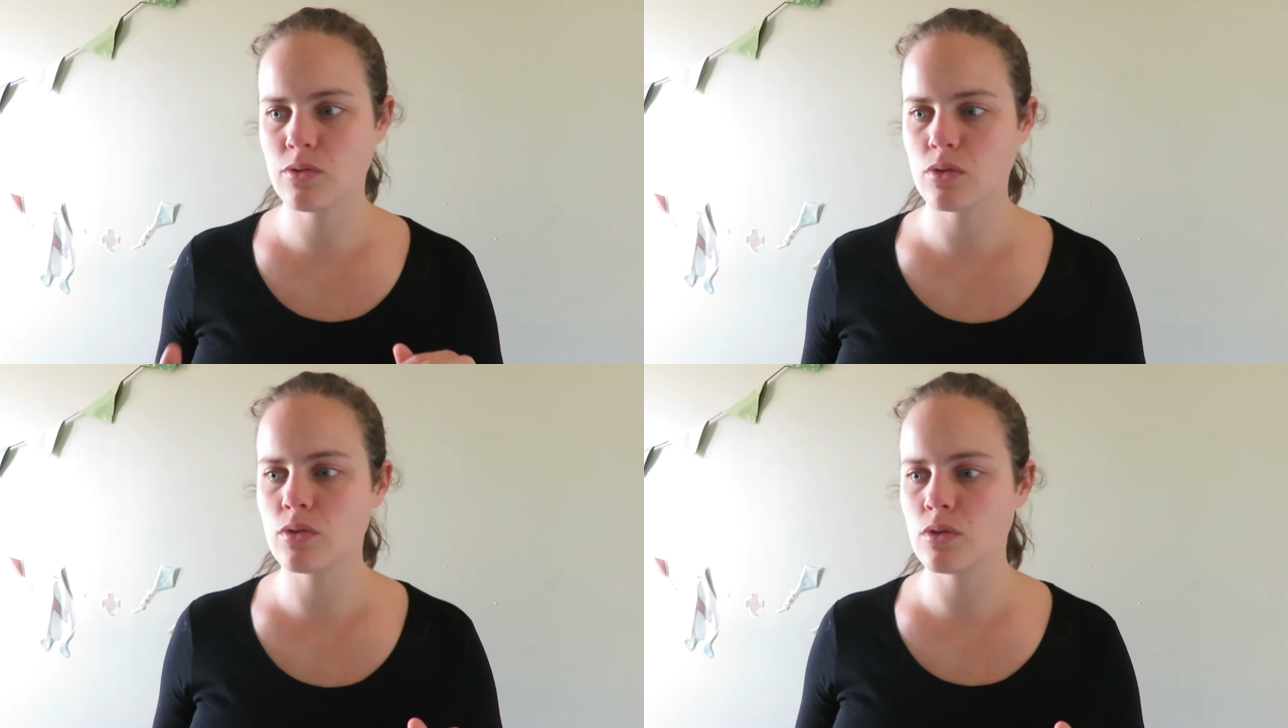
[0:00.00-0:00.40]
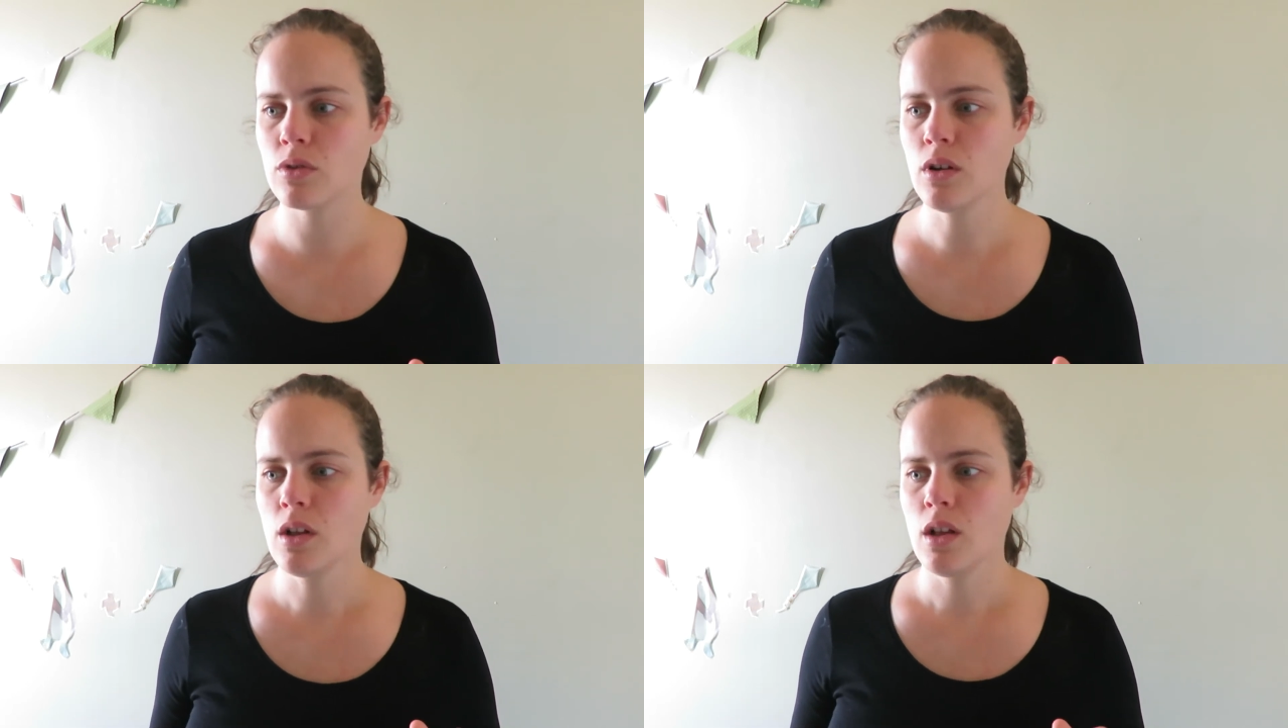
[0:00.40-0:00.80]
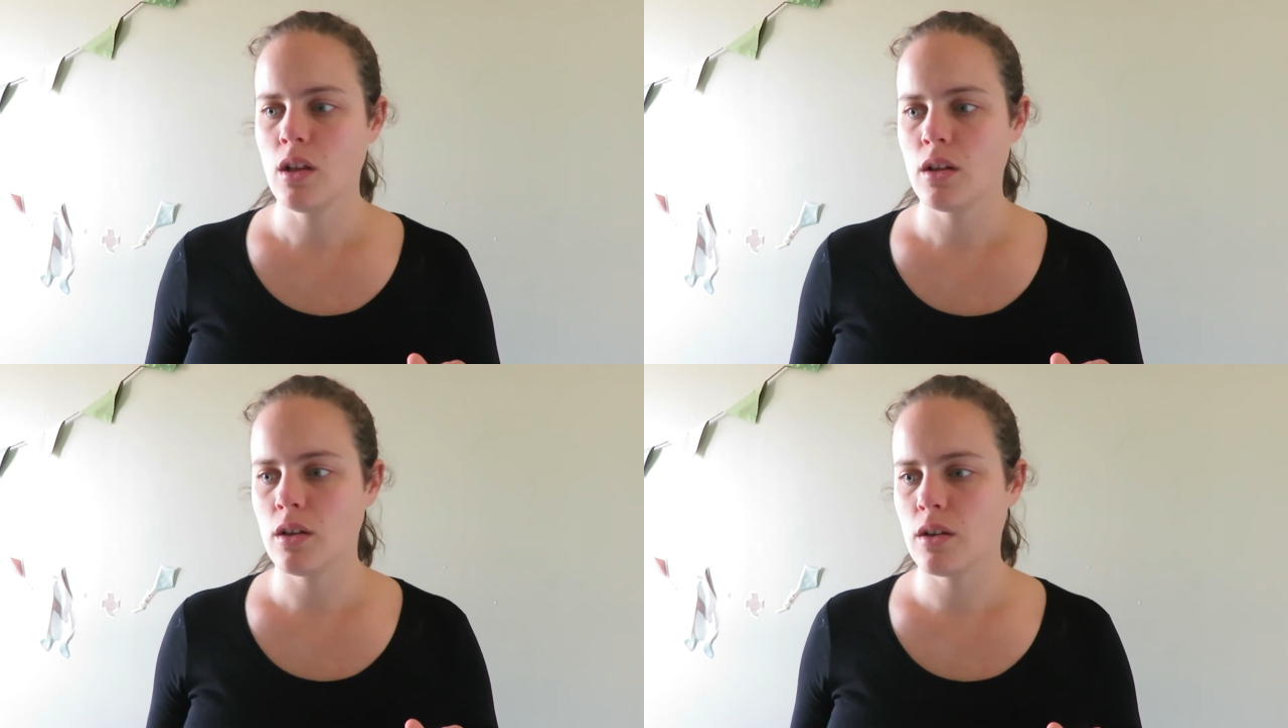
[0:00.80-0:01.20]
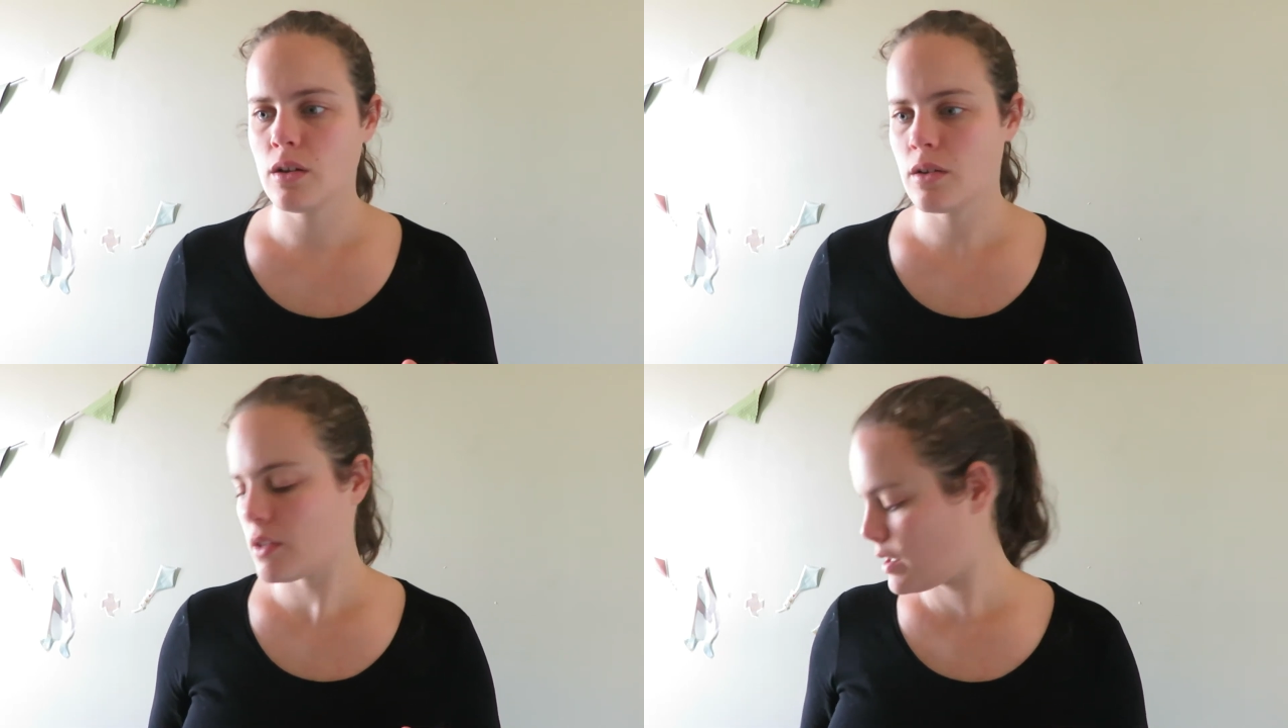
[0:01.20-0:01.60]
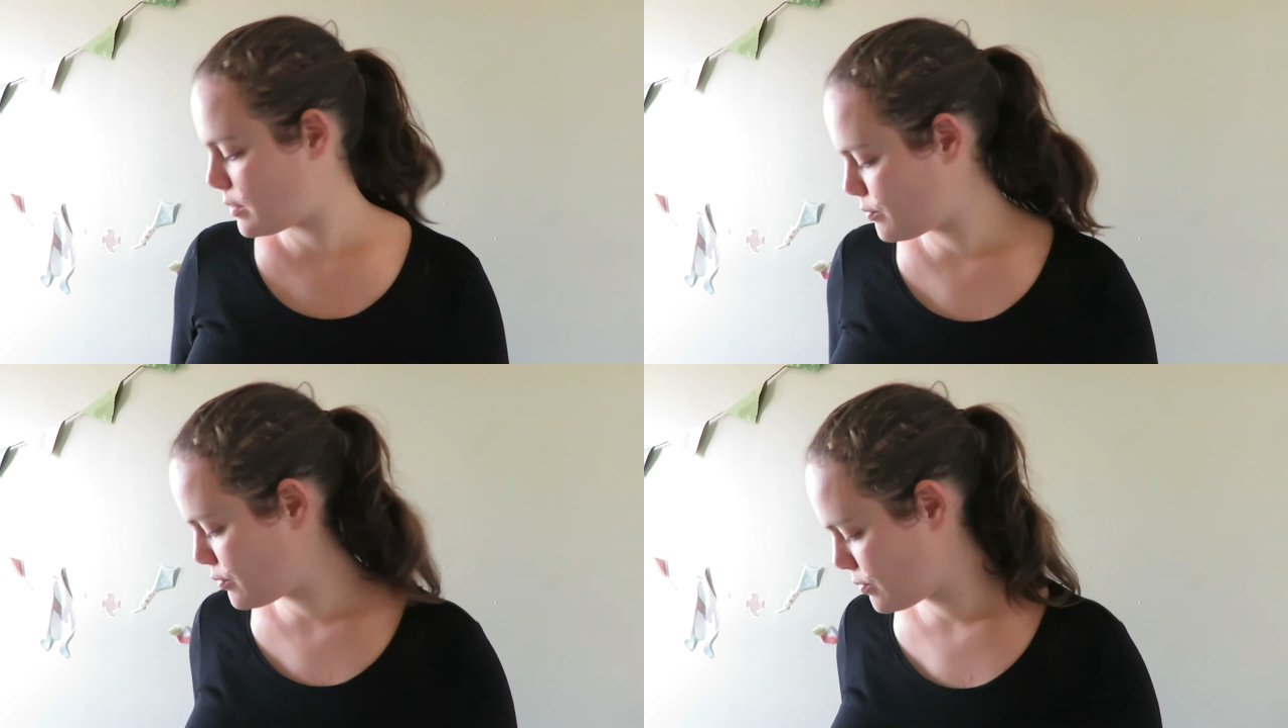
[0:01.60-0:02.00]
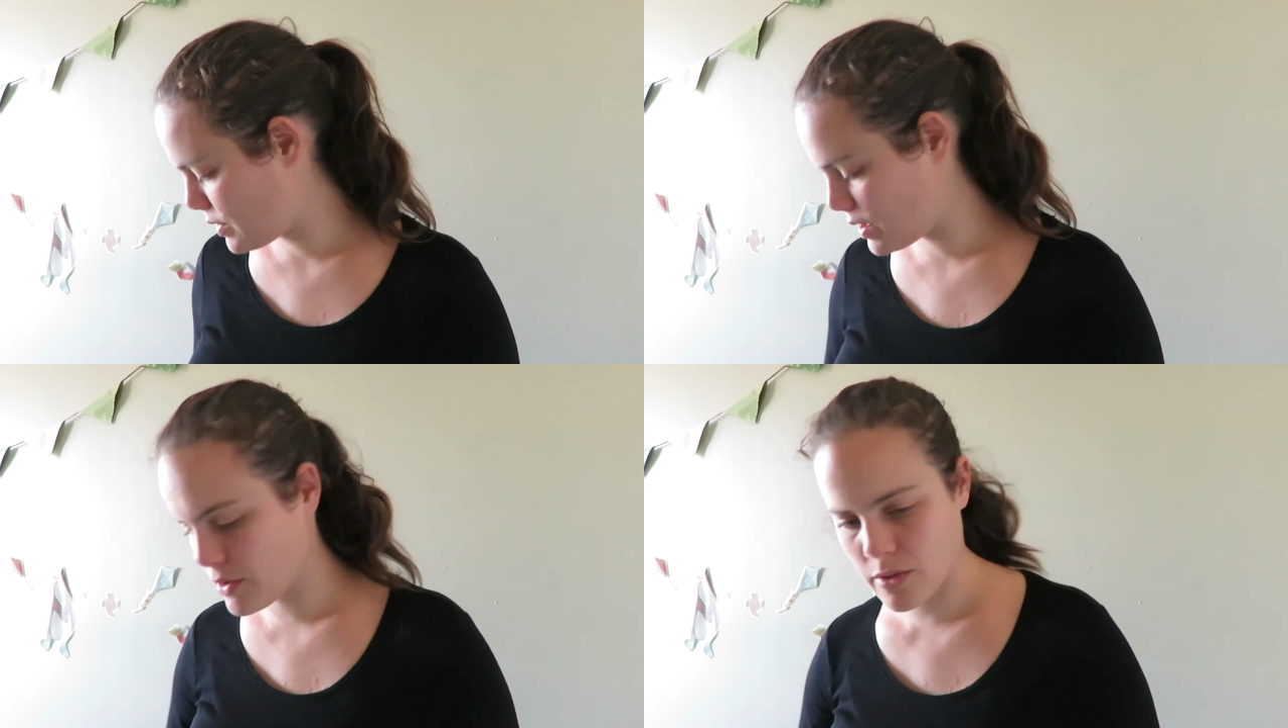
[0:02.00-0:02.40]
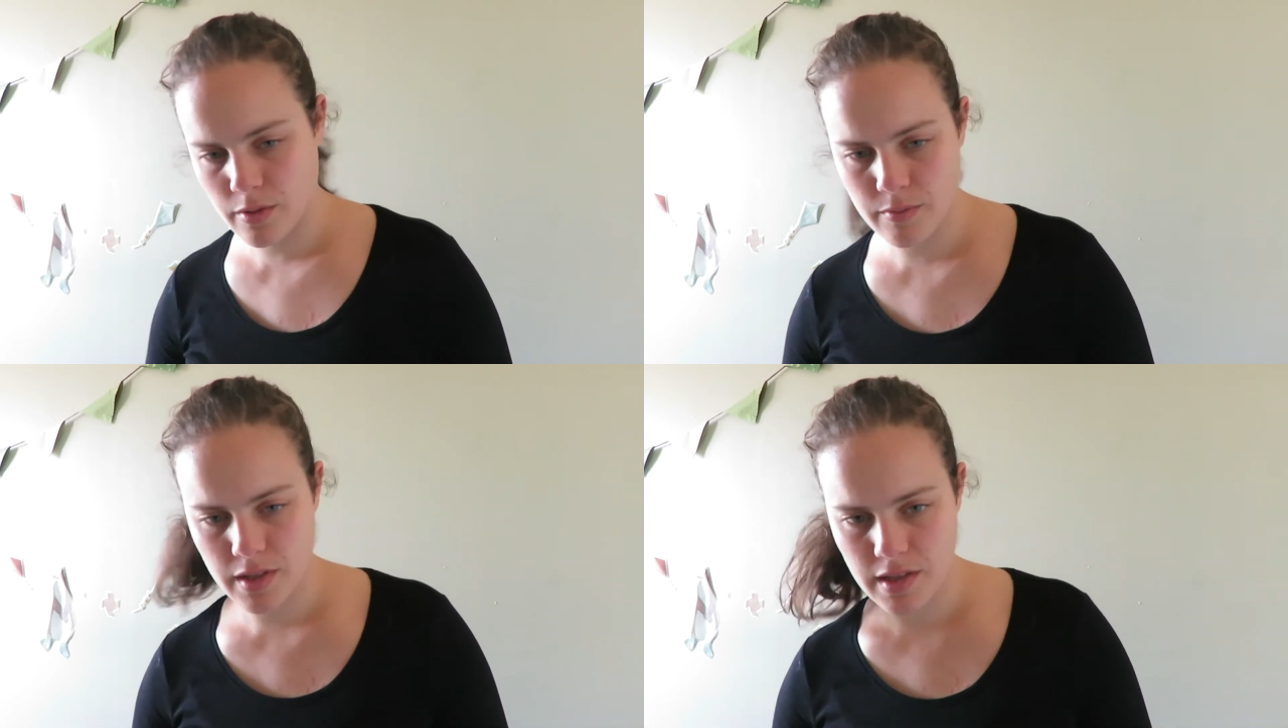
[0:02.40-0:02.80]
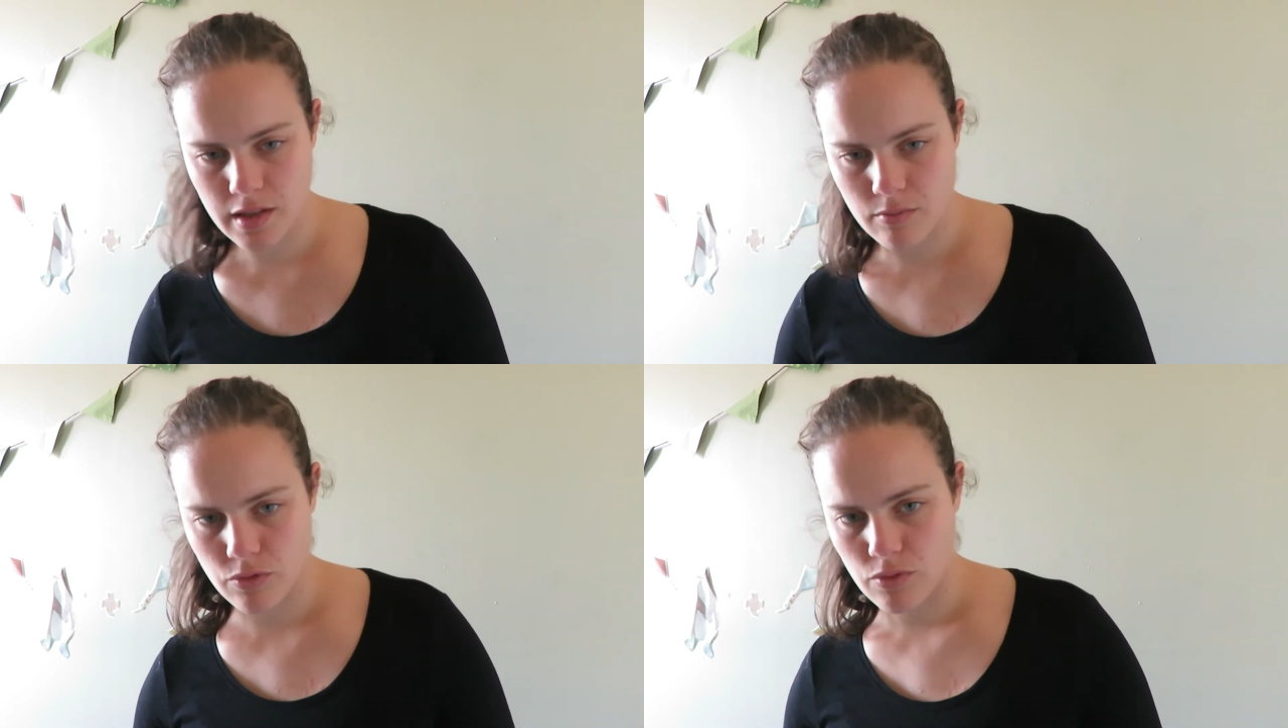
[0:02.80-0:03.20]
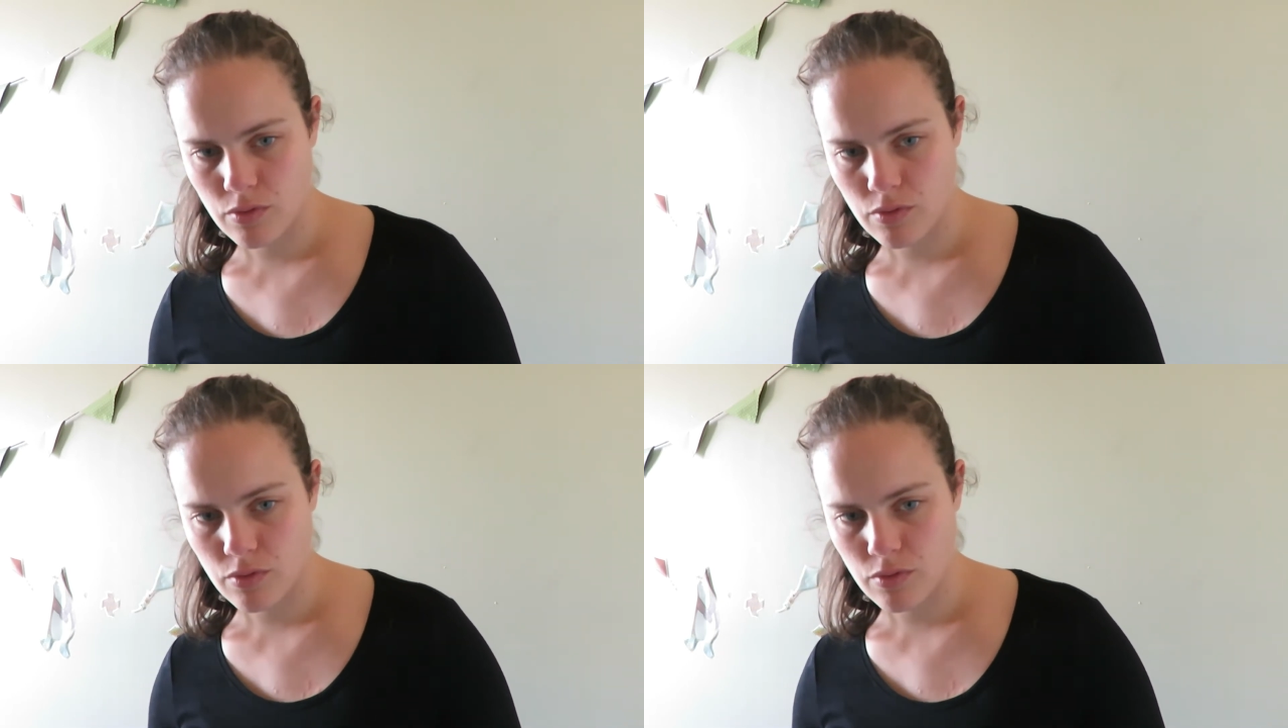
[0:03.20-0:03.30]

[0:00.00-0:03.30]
de trop haut. et puis, qu'est-ce qu'il y a